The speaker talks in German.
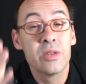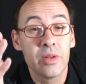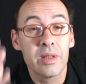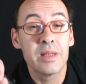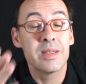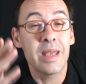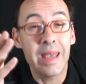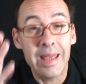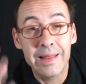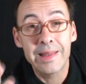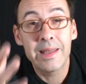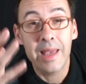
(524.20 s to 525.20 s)
sondern dass sie
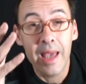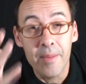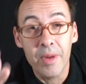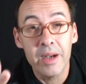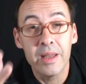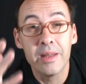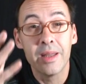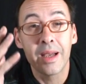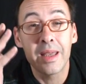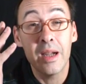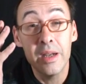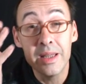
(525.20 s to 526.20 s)
endlich einmal in der
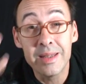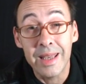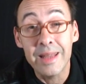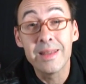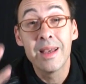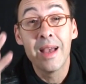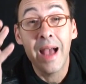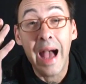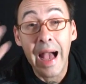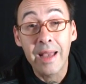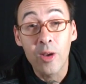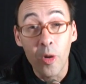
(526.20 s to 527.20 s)
Realität
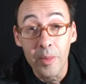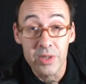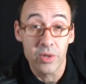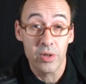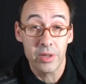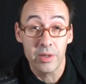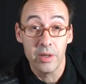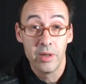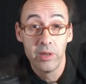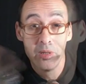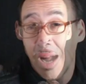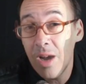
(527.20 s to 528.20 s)
ankommen sollten.
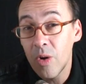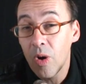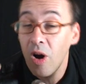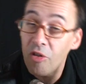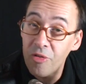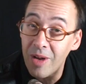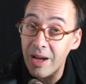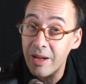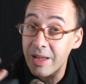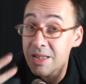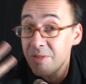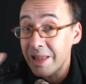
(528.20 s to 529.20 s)
Hallo,
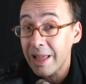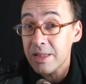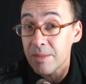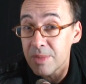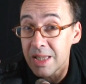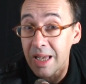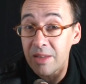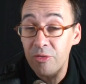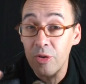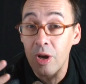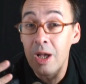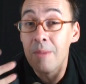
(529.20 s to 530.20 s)
aufwachen, es wird langsam Zeit
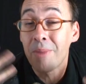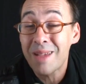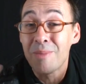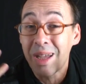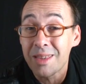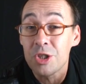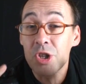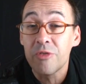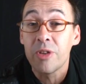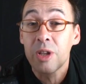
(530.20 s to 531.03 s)
für pragmatische